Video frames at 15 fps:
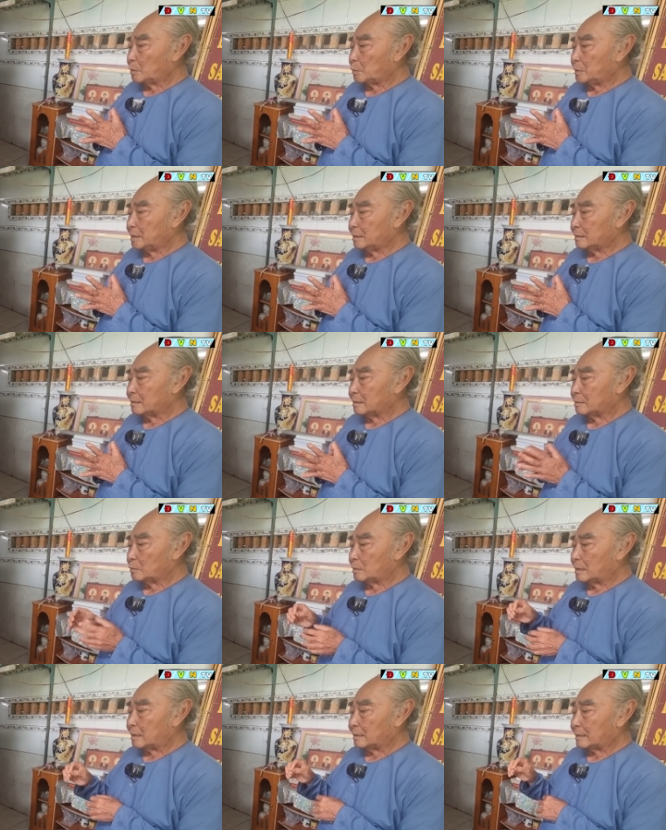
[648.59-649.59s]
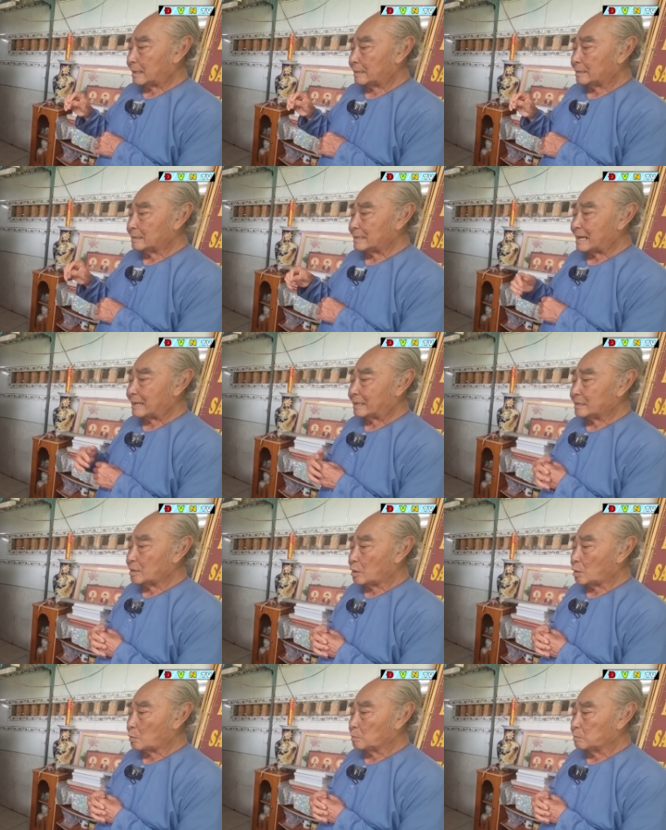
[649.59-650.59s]
tuổi đó thì tôi lợi tại nghĩa trang cái
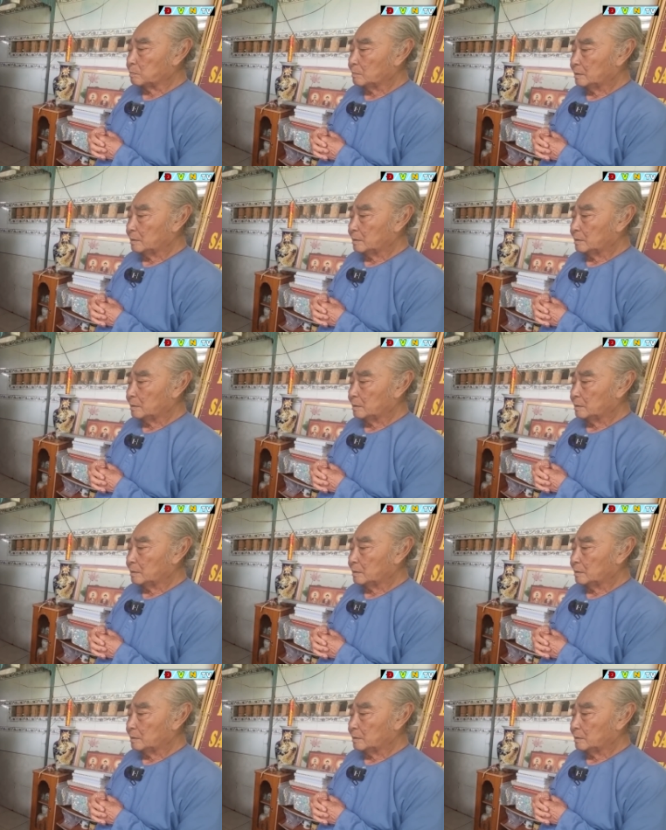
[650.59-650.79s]
dồn